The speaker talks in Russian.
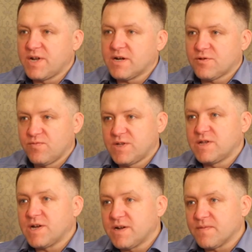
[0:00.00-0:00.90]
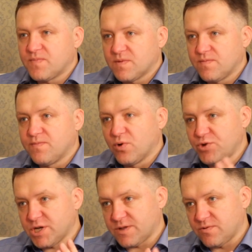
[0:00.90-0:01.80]
приказу Минэнерго, по
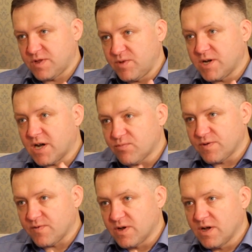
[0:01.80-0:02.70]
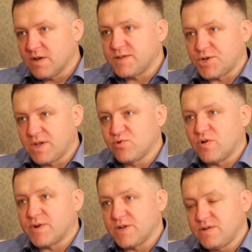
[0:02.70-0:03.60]
участку семья Гарбузовых должна
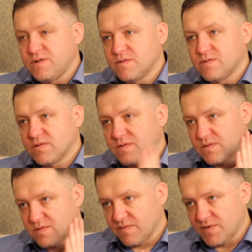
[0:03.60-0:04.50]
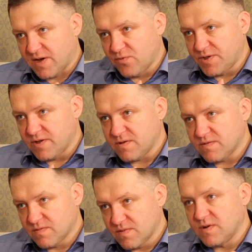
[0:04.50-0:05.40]
была пройти
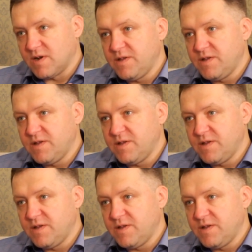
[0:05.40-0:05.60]
высоковольтная линия.